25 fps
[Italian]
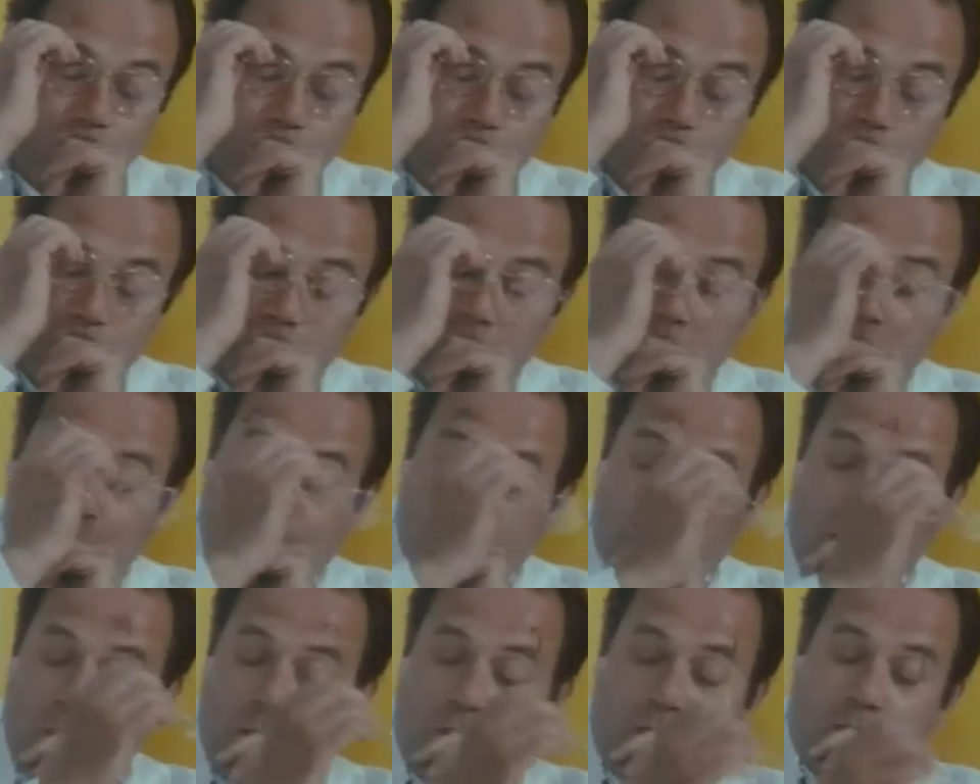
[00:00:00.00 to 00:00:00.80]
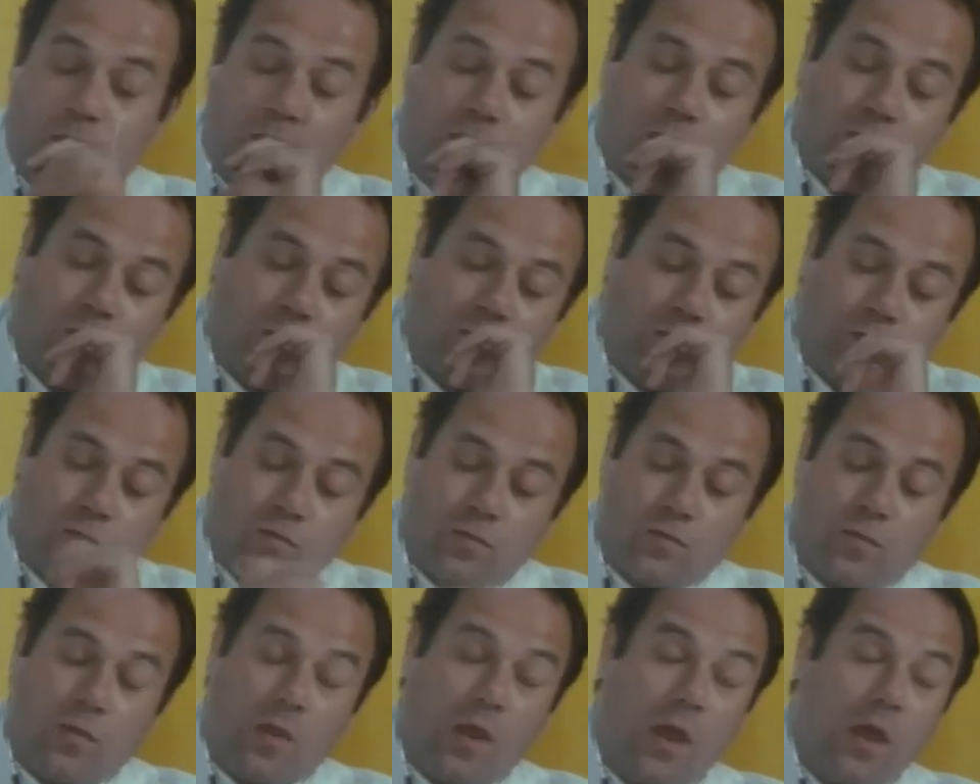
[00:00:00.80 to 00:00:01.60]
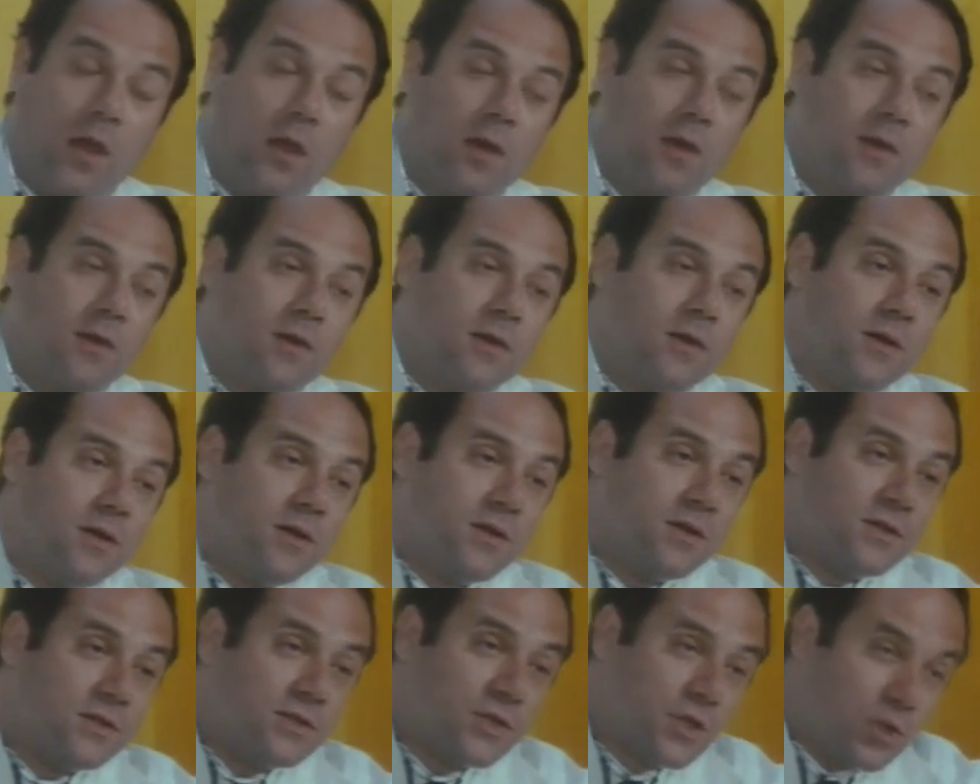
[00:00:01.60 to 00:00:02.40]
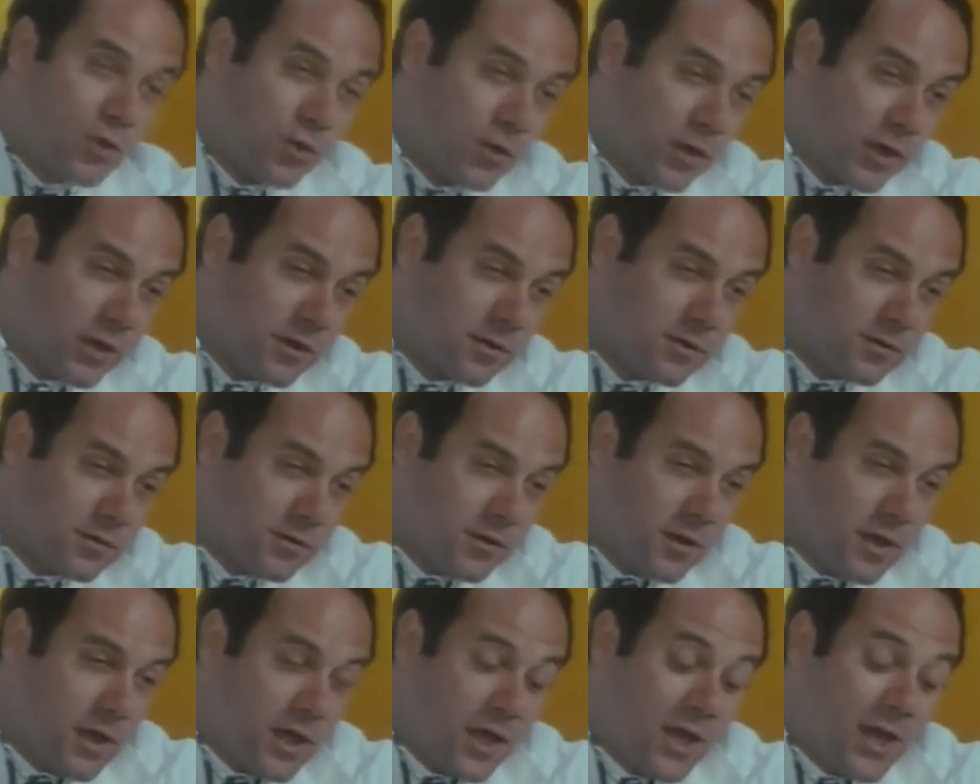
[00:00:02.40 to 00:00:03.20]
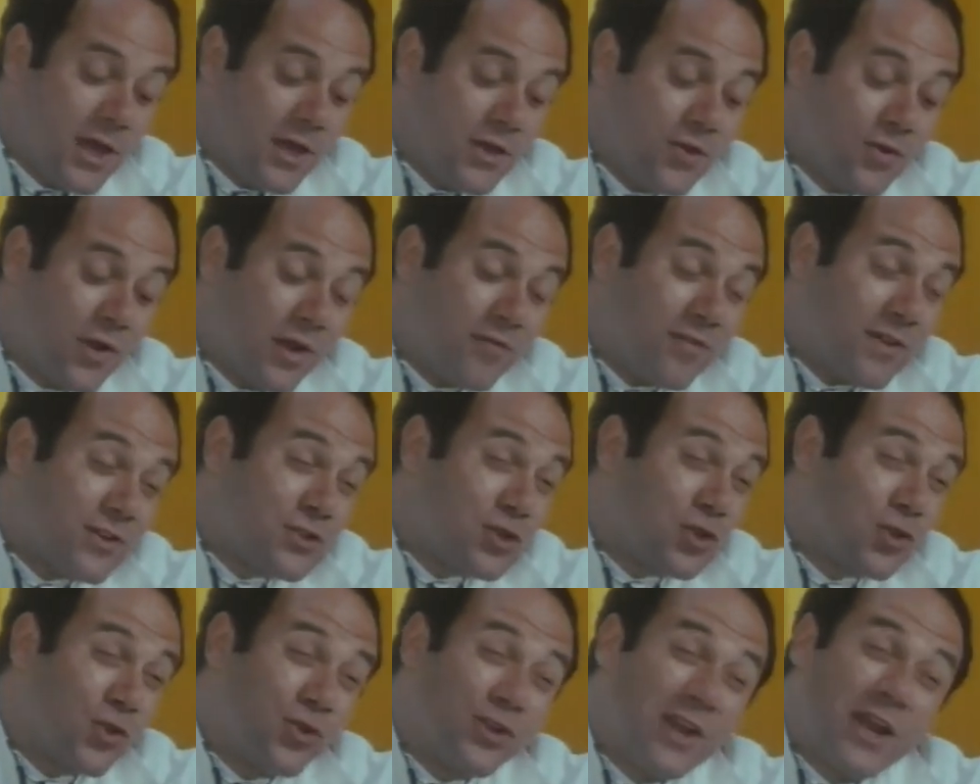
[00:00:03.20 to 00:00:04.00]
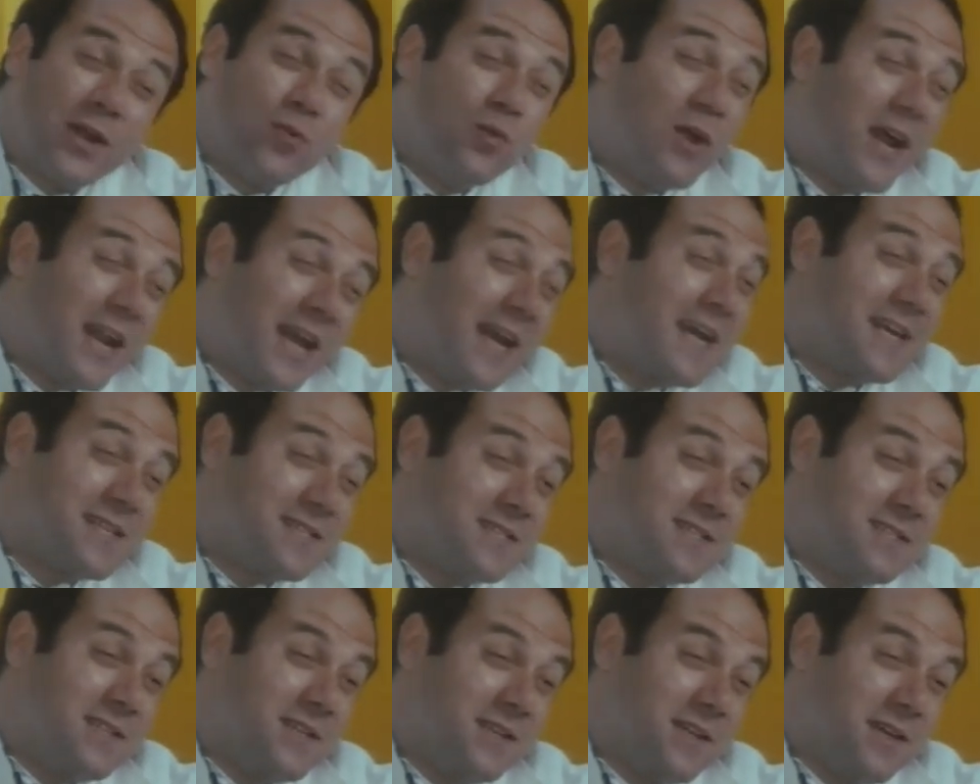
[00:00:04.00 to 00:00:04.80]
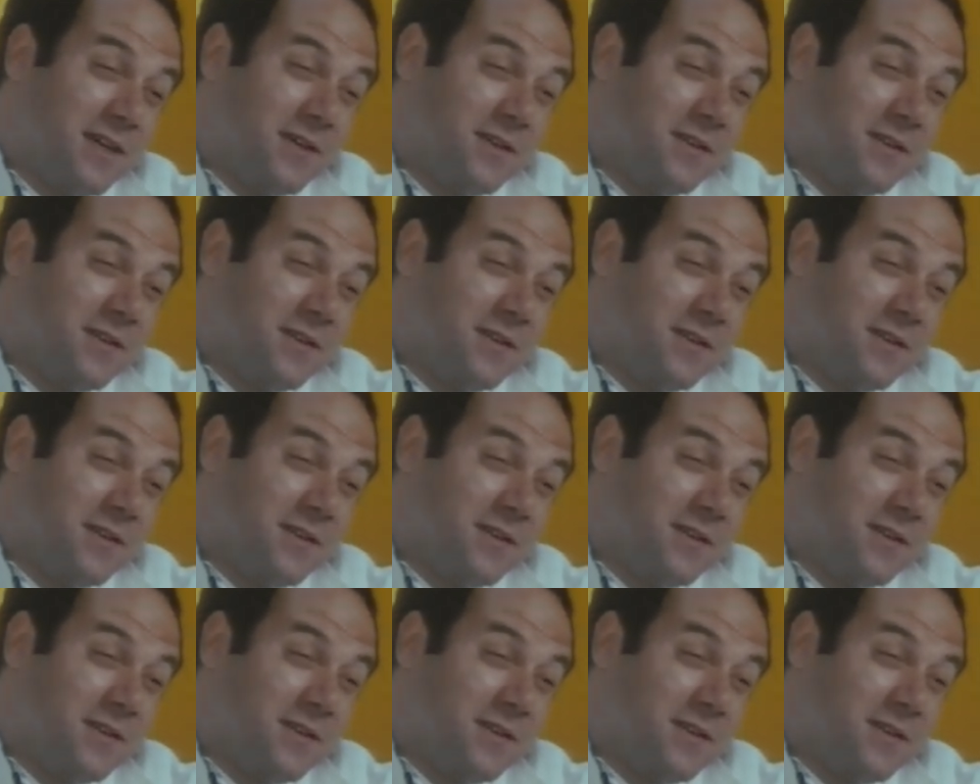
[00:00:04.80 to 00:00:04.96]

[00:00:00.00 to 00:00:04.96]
Così il loro sapio non si accoccia. Signora, io la faccio tornare una ragazzina.